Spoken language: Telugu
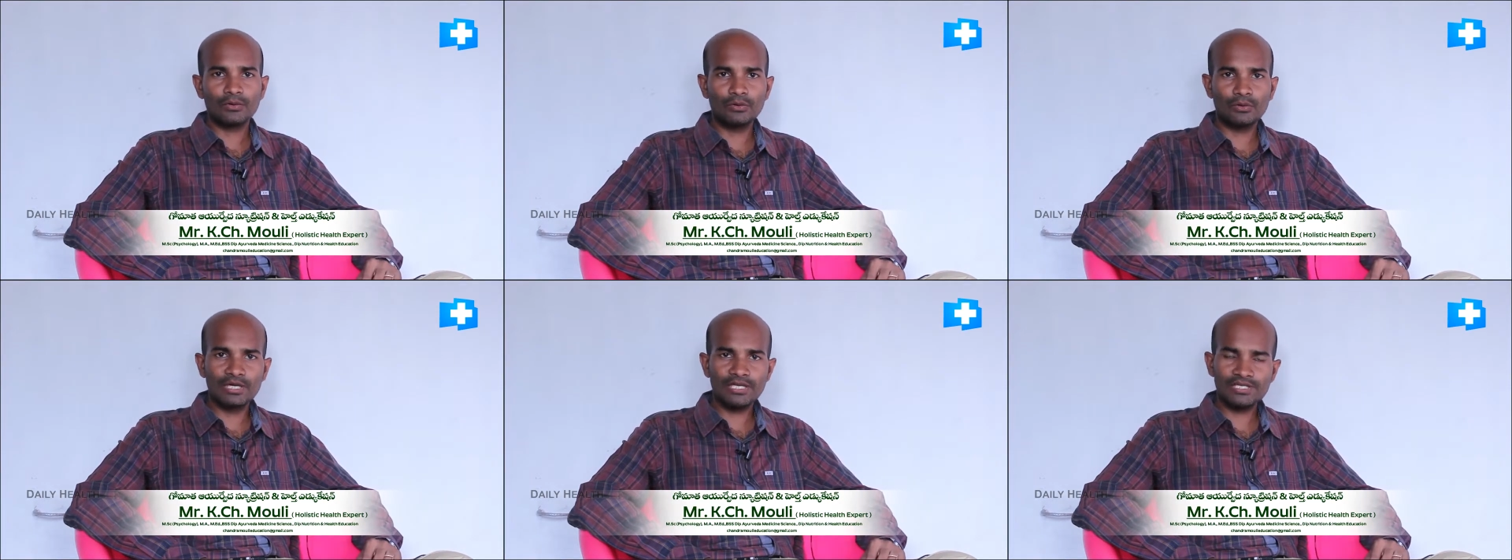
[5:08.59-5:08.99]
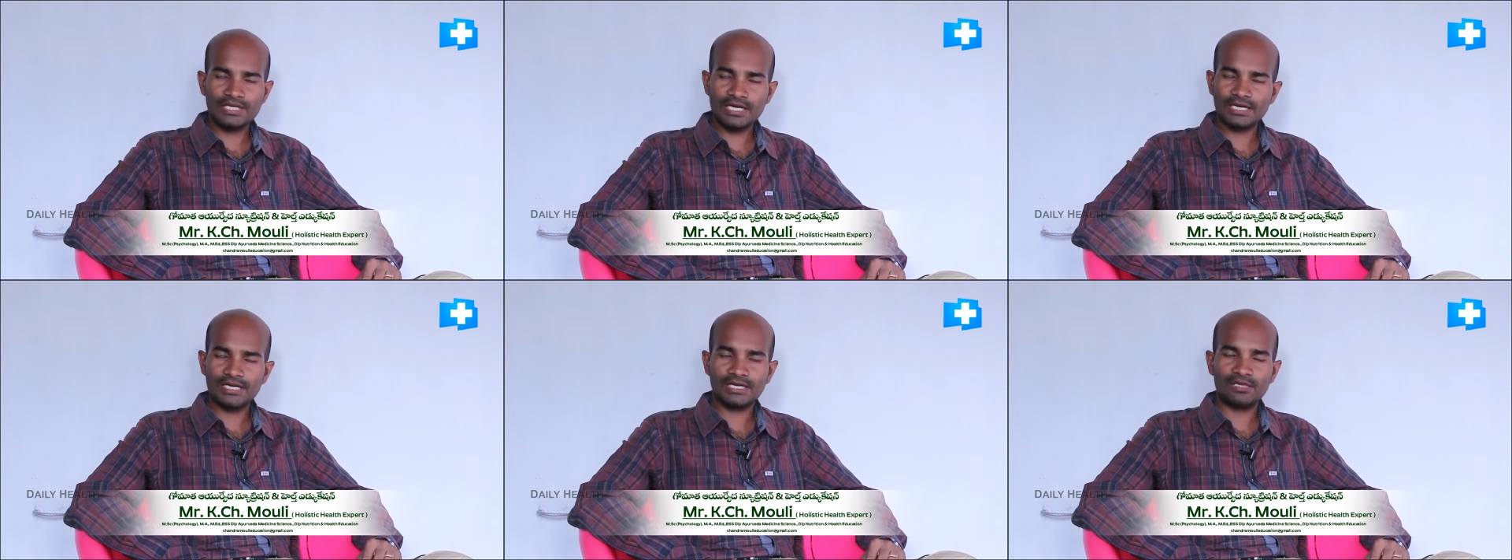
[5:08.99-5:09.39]

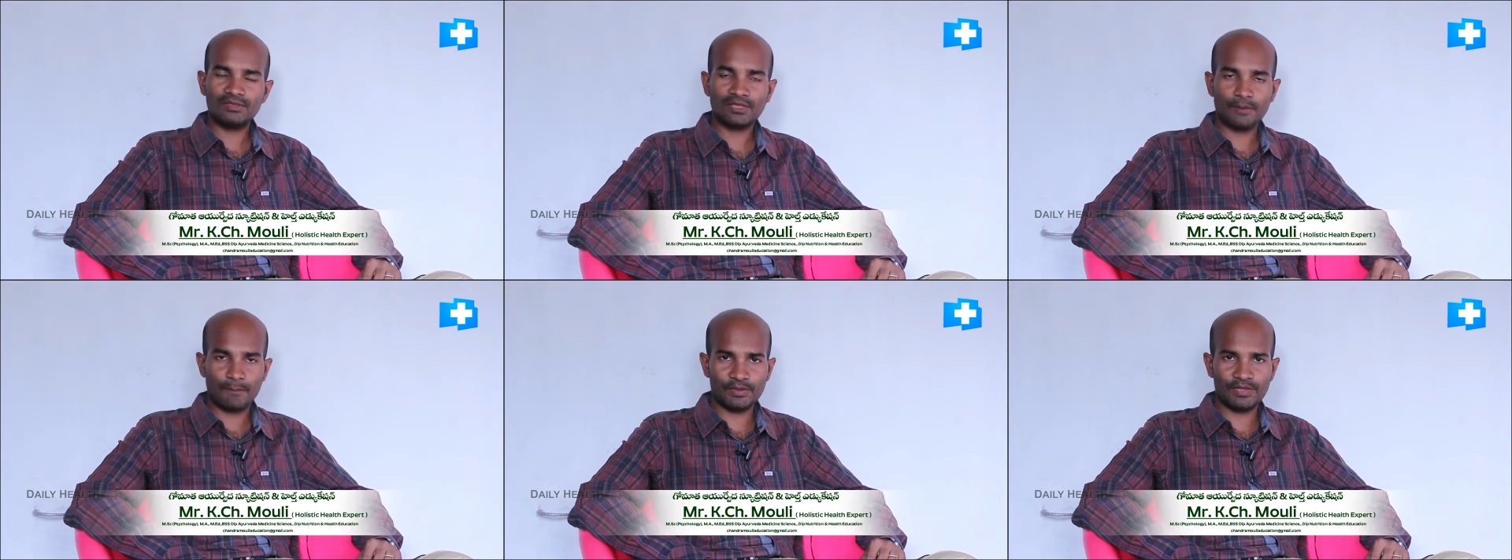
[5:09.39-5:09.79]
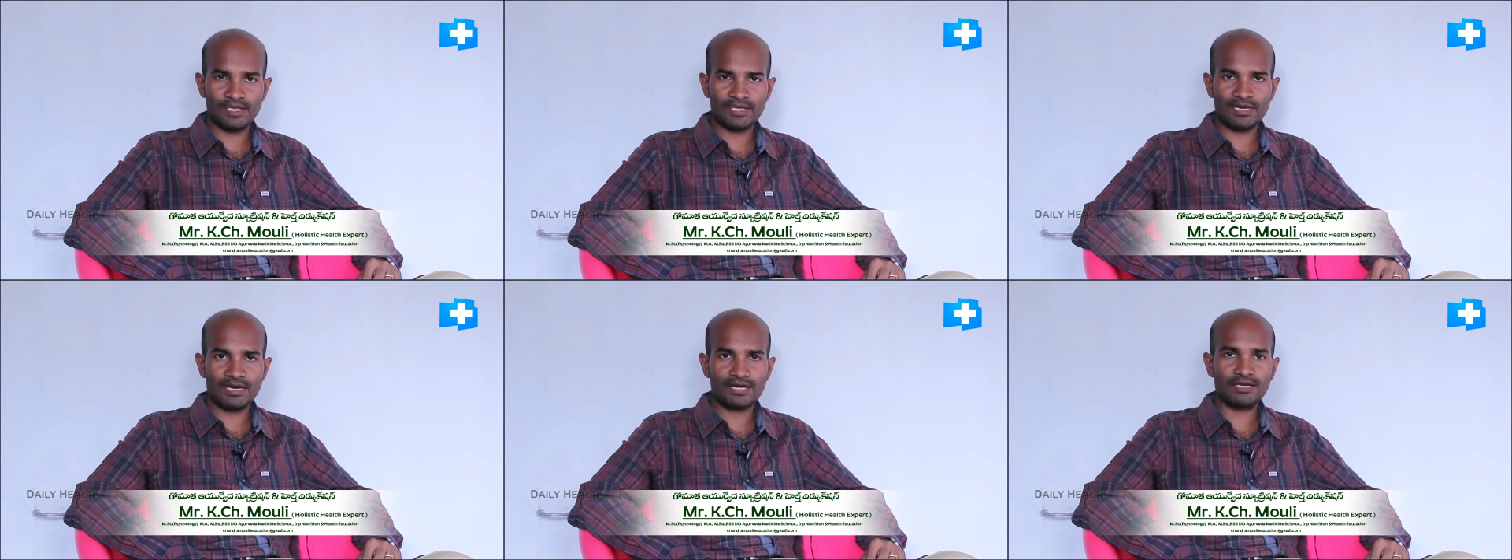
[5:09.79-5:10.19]
గుడిచి అంటే
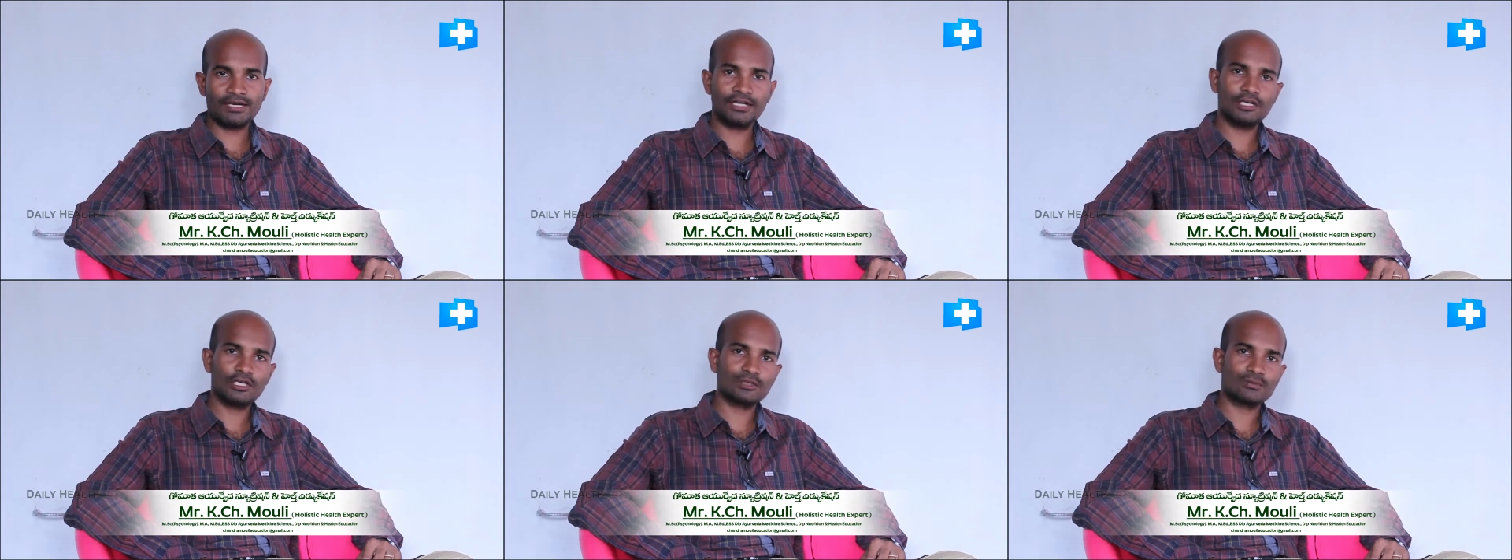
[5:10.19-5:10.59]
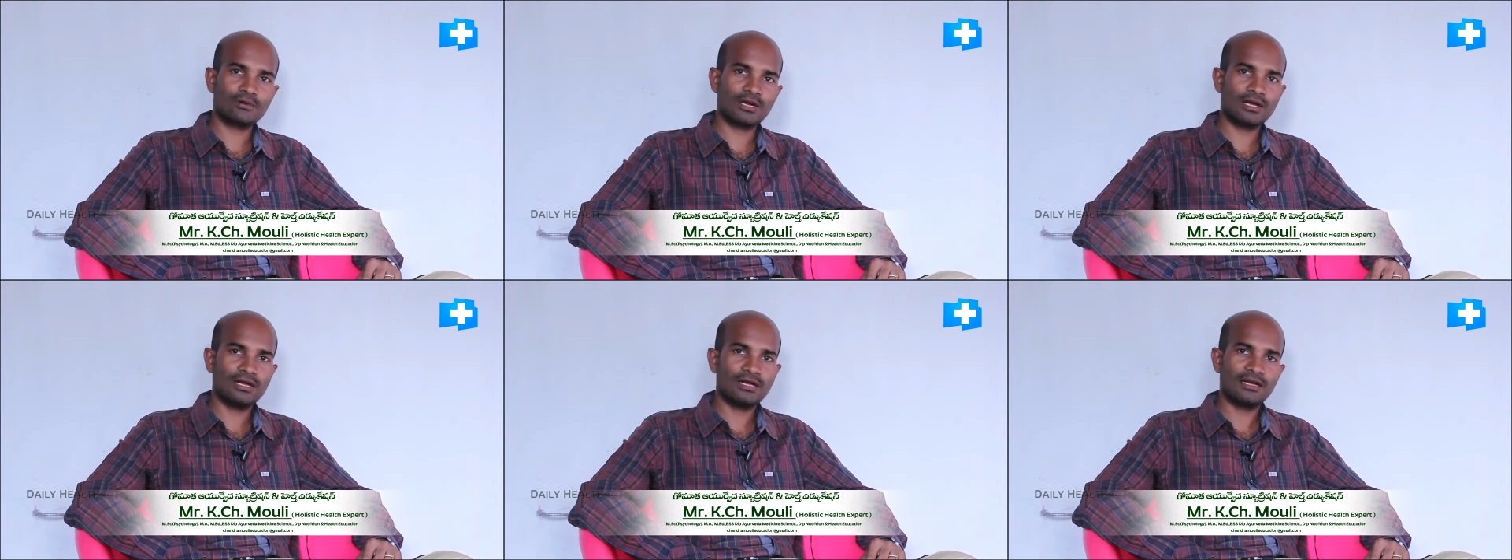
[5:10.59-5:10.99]
తిప్పతీగ
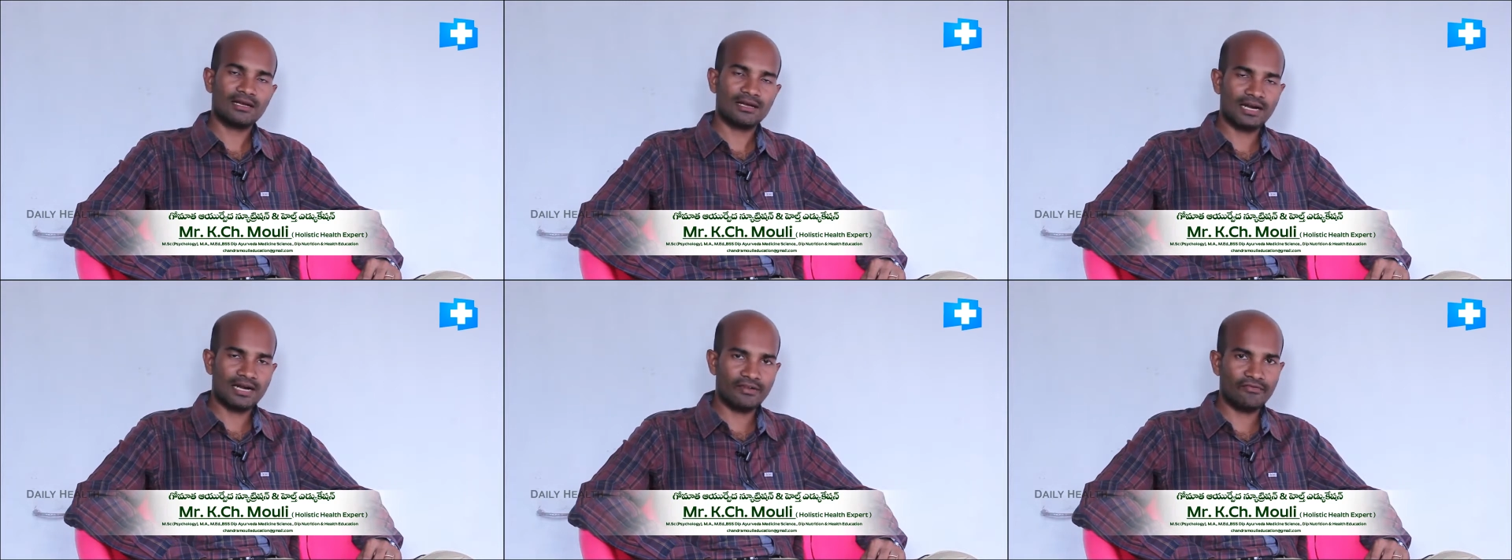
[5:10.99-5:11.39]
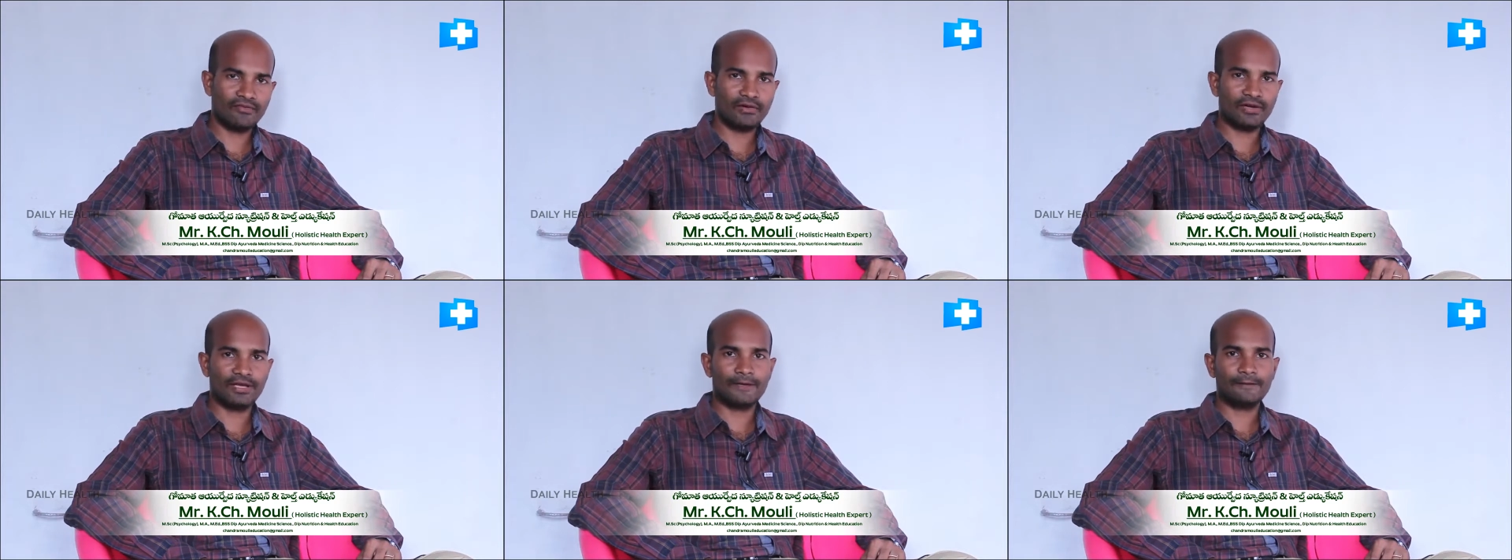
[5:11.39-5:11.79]
టీనోస్పొరా
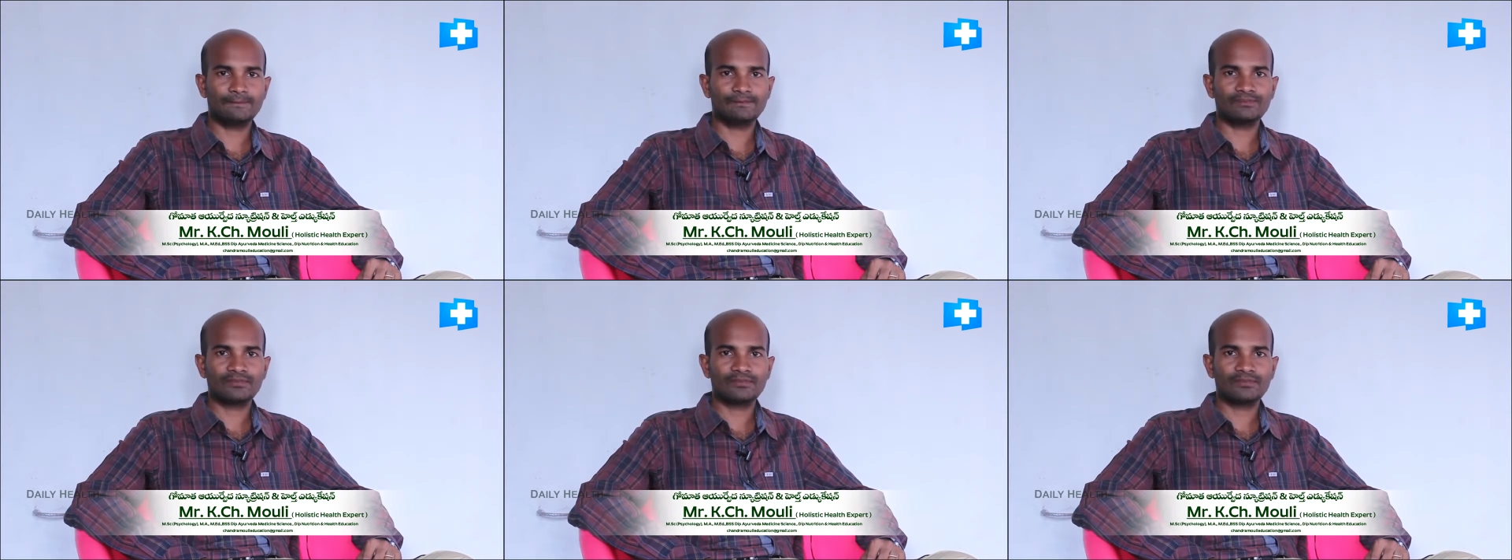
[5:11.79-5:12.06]
కార్డిఫోలియా